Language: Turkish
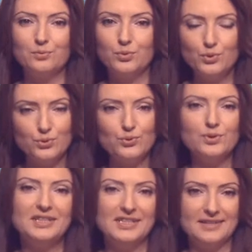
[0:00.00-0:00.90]

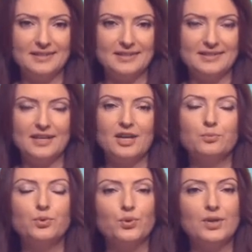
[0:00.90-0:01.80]
Burcunuzu dinlediniz.
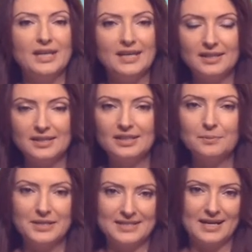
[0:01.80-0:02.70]
Bugün 2
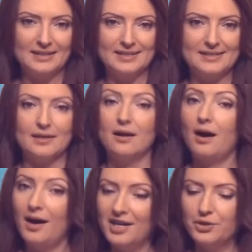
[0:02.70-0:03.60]
Aralık Pazartesi,
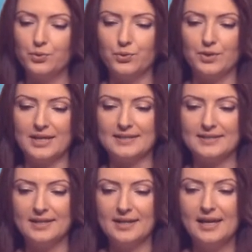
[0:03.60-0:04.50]
ay günündeyiz
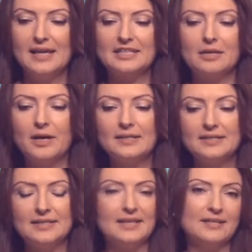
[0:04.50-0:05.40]
sabah
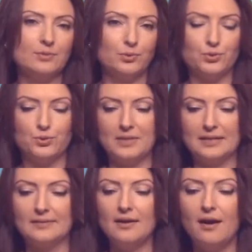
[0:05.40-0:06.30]

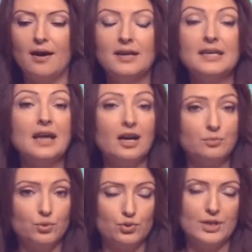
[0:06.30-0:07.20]
8.31'de Ay
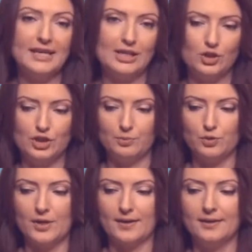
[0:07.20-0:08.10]
Yay burcuna geçiş
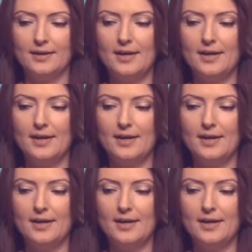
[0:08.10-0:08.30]
yapacak.